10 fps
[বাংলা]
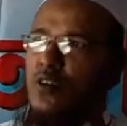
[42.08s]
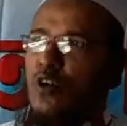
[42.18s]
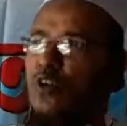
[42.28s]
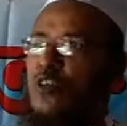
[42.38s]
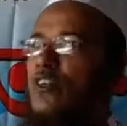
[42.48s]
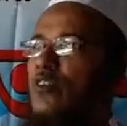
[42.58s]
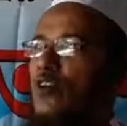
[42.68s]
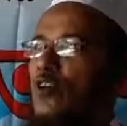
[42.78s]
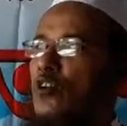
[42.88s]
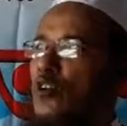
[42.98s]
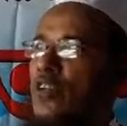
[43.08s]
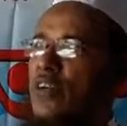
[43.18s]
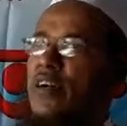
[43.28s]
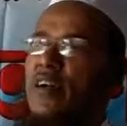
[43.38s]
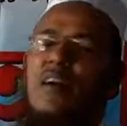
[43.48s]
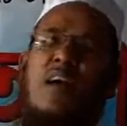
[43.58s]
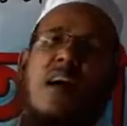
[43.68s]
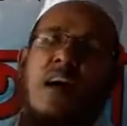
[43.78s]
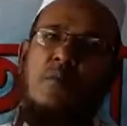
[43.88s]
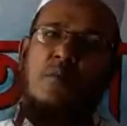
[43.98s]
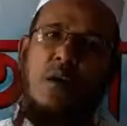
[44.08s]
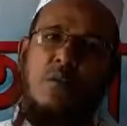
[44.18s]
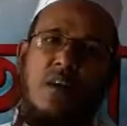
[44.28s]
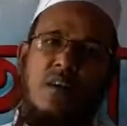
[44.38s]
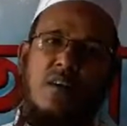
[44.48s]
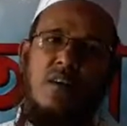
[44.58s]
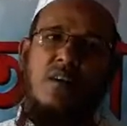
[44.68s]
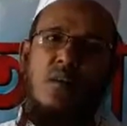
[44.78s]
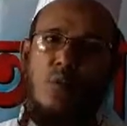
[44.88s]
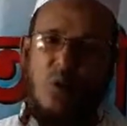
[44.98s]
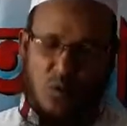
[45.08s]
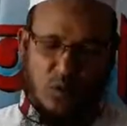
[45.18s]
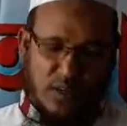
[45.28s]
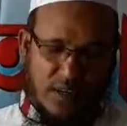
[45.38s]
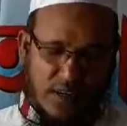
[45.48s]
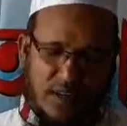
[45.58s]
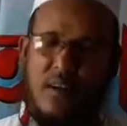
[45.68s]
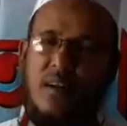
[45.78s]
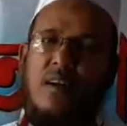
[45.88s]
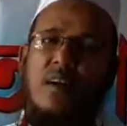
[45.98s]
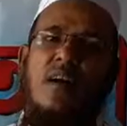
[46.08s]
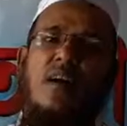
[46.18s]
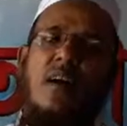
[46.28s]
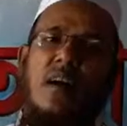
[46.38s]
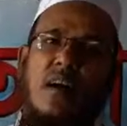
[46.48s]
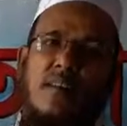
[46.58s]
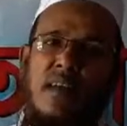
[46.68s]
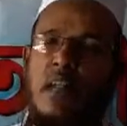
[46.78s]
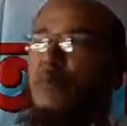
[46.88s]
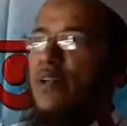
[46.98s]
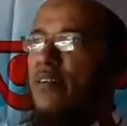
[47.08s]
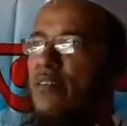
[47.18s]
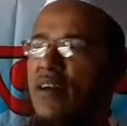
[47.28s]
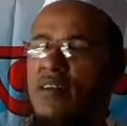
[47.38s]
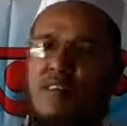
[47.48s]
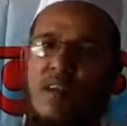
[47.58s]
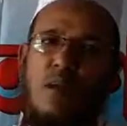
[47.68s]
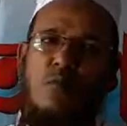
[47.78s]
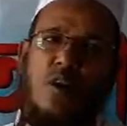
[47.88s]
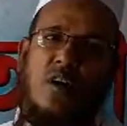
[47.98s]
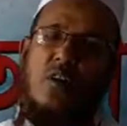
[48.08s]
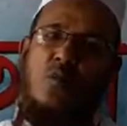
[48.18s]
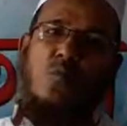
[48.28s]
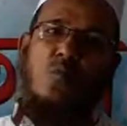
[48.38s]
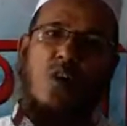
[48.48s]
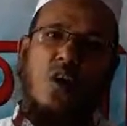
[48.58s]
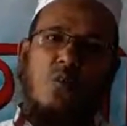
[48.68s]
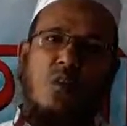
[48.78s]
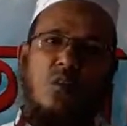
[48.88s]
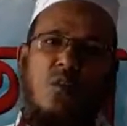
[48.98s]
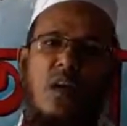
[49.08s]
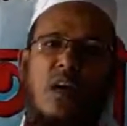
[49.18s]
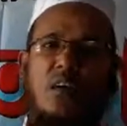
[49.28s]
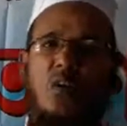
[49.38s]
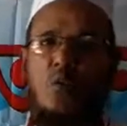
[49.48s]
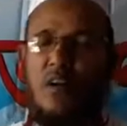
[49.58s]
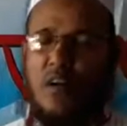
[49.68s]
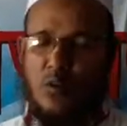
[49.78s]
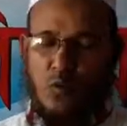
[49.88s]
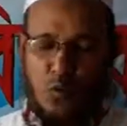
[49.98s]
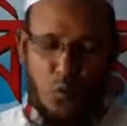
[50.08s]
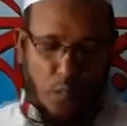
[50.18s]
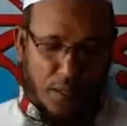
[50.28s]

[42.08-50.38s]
সদস্যদের সদস্যদেরকে আমি আমার পক্ষ থেকে সালাম জানাচ্ছি আসসালামু আলাইকুম ও রহমতুল্লাহি ওবরকাতুহু